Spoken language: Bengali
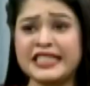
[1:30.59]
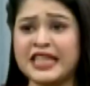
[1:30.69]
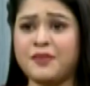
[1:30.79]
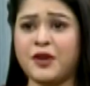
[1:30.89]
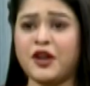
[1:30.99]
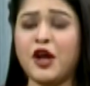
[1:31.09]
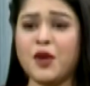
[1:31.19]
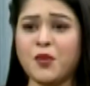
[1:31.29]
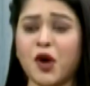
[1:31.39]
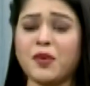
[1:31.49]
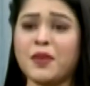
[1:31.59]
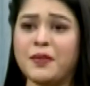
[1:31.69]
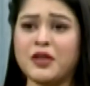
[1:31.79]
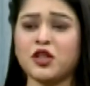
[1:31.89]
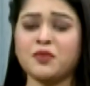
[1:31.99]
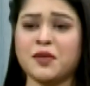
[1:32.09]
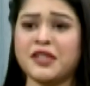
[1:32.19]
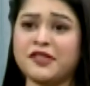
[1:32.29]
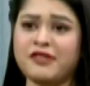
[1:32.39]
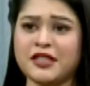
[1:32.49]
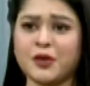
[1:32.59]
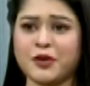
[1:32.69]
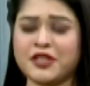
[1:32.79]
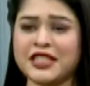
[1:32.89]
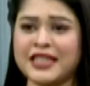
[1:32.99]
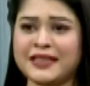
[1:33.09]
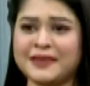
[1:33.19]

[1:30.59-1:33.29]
টাইপের প্রবলেম আপনি সবচেয়ে বেশি ফেস করেছিলেন